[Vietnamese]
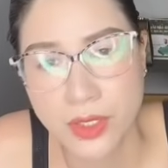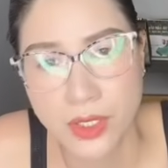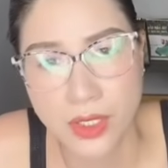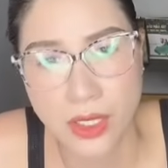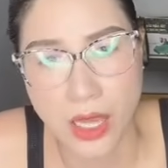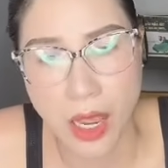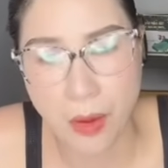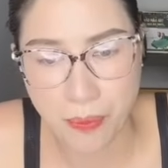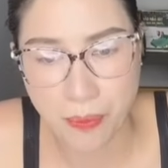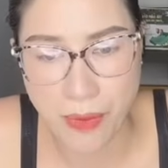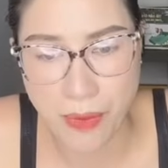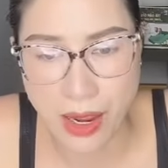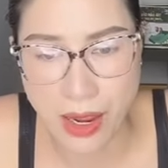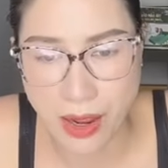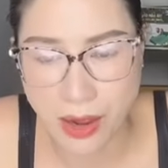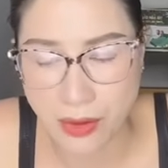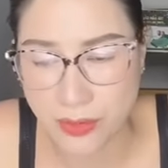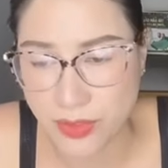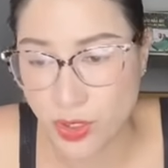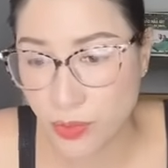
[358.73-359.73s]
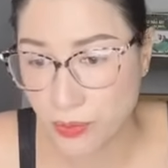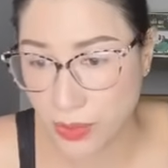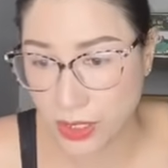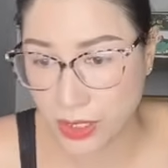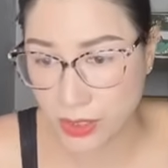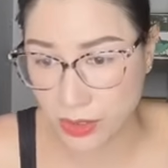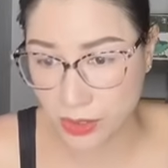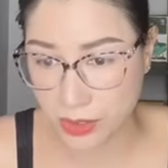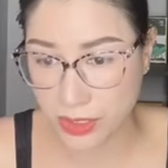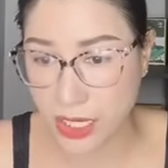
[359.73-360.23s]
học và rồi
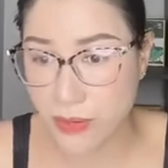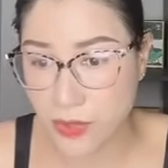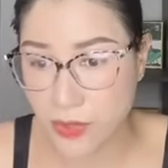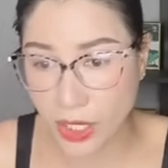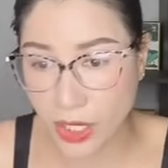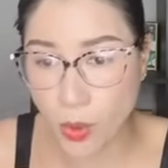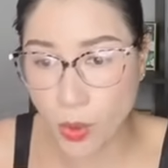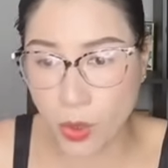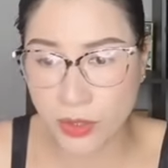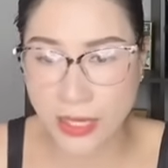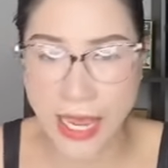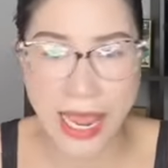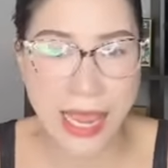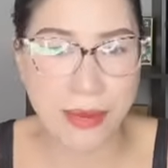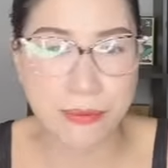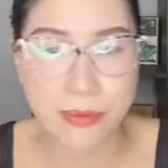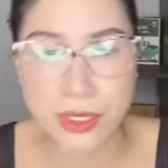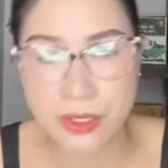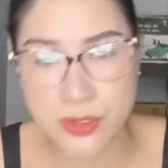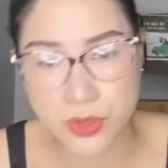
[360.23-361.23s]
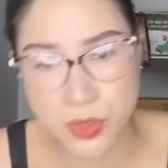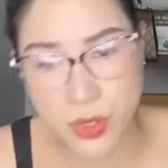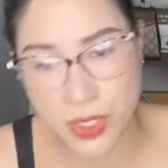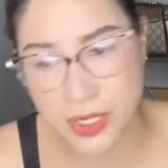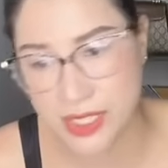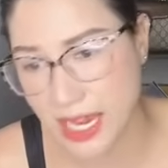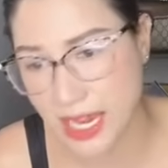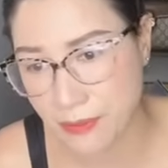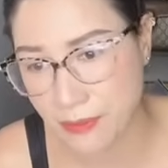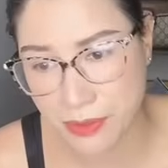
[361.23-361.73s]
mình tìm những cái nguồn hàng mình chuyển
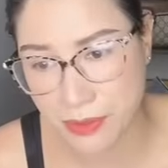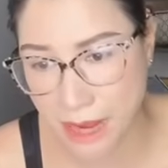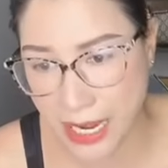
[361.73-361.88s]
sang mình